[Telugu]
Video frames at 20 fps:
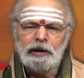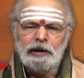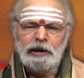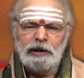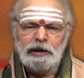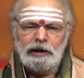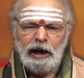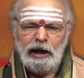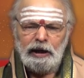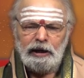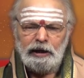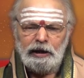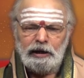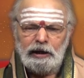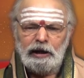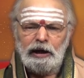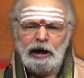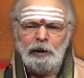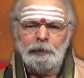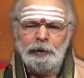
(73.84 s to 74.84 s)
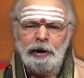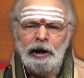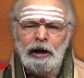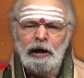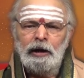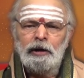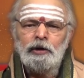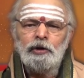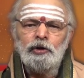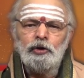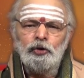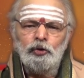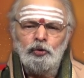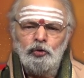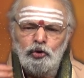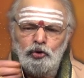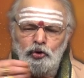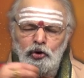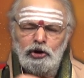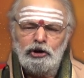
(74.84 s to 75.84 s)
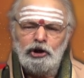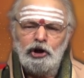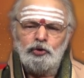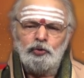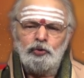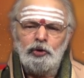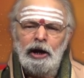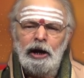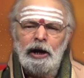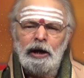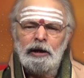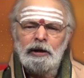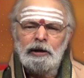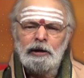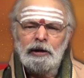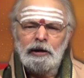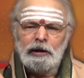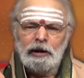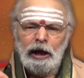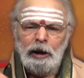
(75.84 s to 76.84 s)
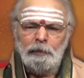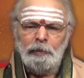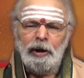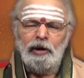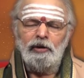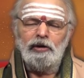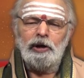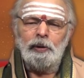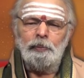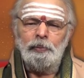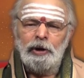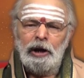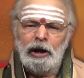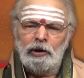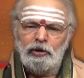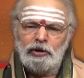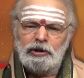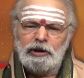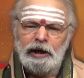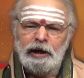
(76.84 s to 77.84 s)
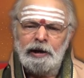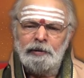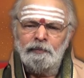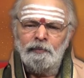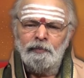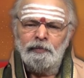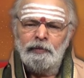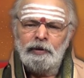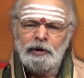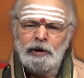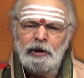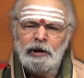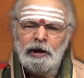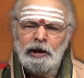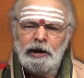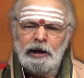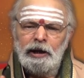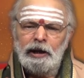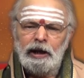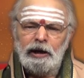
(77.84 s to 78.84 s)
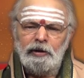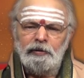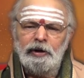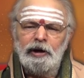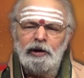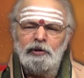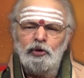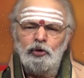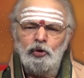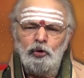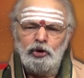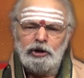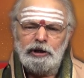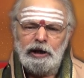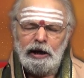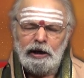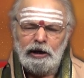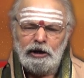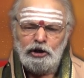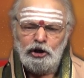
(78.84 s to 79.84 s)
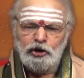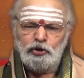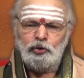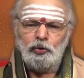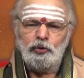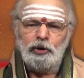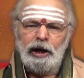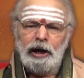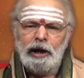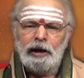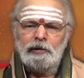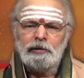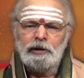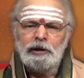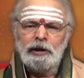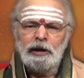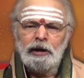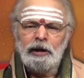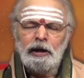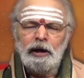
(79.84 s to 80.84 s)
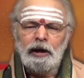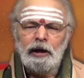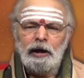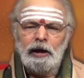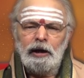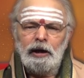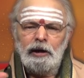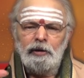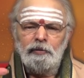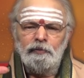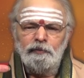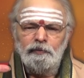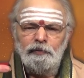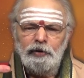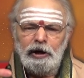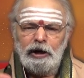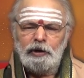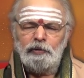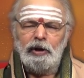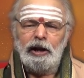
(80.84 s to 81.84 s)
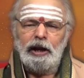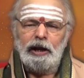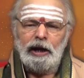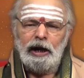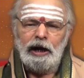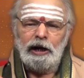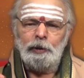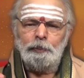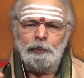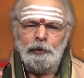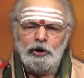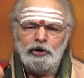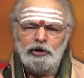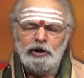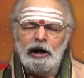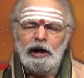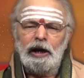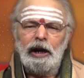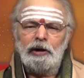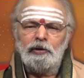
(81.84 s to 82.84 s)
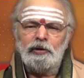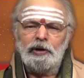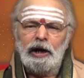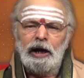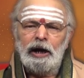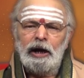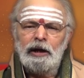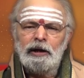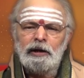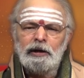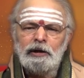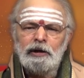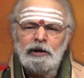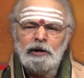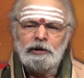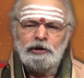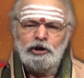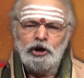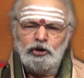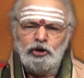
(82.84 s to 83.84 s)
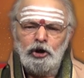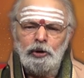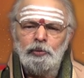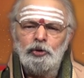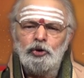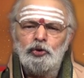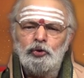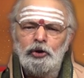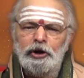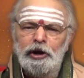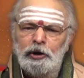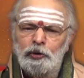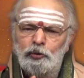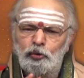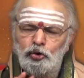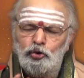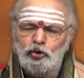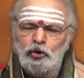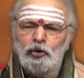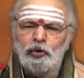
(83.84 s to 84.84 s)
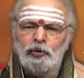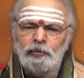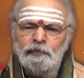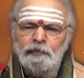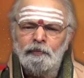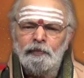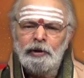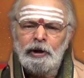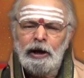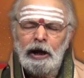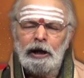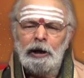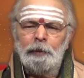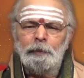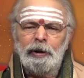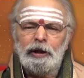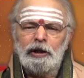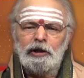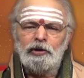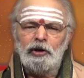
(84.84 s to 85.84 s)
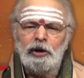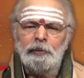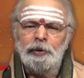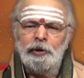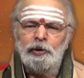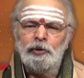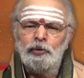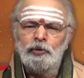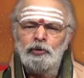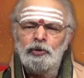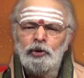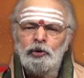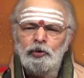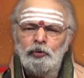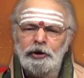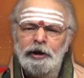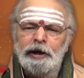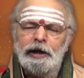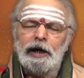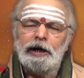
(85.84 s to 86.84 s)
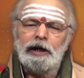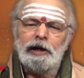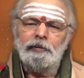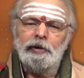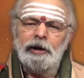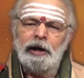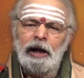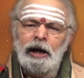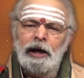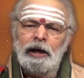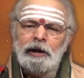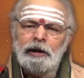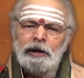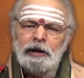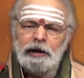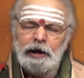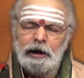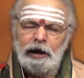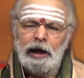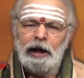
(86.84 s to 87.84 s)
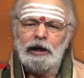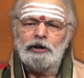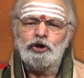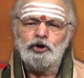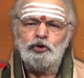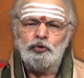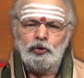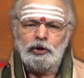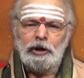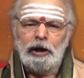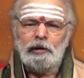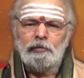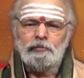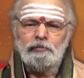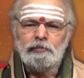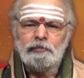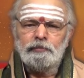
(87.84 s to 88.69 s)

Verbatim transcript: ఈ చాకరీ ఇక్కడ కాకపోయినా ఇంకో చోట చేసుకున్నా నా పావుల డబ్బులు నాకు వస్తాయి ఈ రకమైన గొడ్డు చాకరీ చేస్తూ కూడా వీళ్ళ ద్వారా ఎలాంటి ప్రయోజనాలు లేకుండా చేతులు ముడుచుకొని నేను కూర్చోను అనే పద్ధతులు మీరు కొన్ని కఠినమైన నిర్ణయాలు తీసుకుంటారు